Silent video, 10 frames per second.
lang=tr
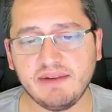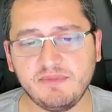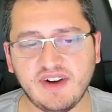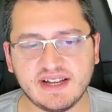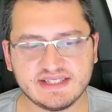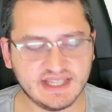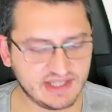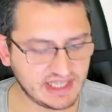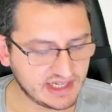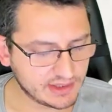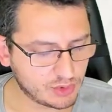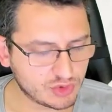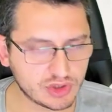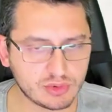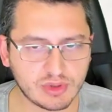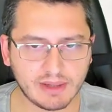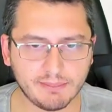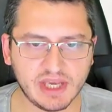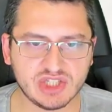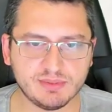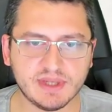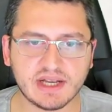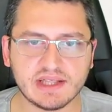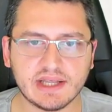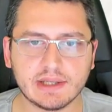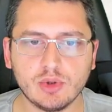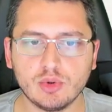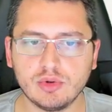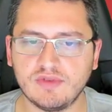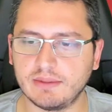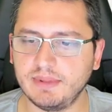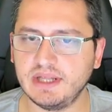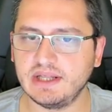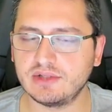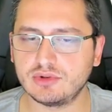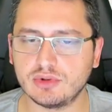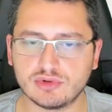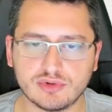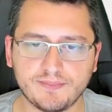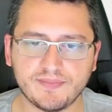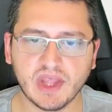varsa kenarda köşede duran 5000'e kadar da yolu var. Bilginiz olsun.